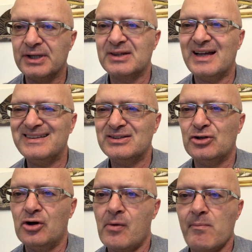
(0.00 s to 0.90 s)

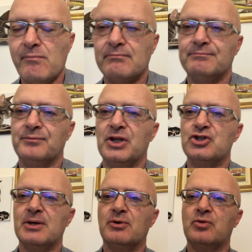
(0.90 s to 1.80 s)
Intanto
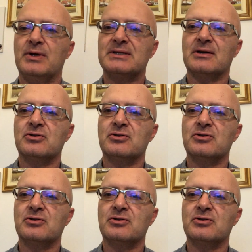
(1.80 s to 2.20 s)
diciamo questa